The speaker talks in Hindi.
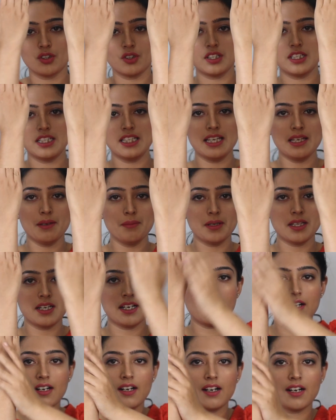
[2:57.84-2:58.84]
और ये
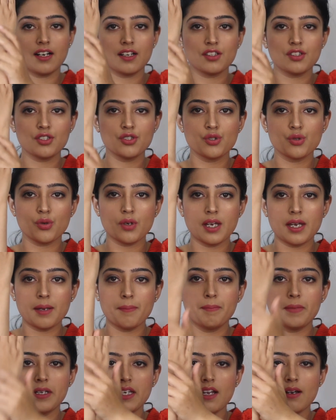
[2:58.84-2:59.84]
मेरा हाथ जो है
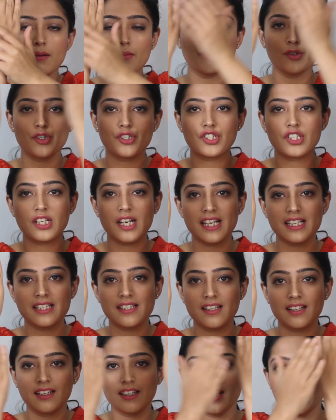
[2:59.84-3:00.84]
बिना
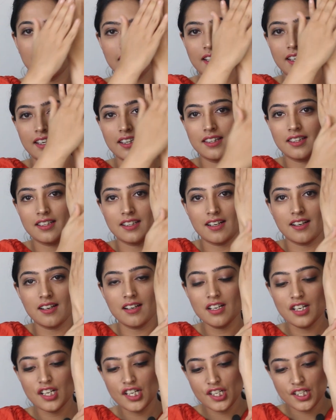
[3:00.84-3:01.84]
मॉइस्चराइज़र के है कितना
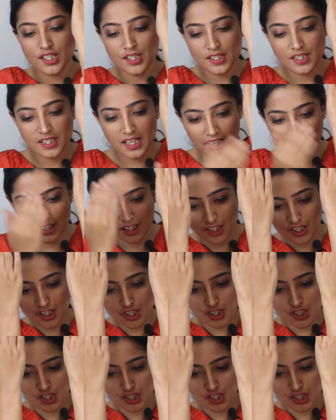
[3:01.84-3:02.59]
ज़्यादा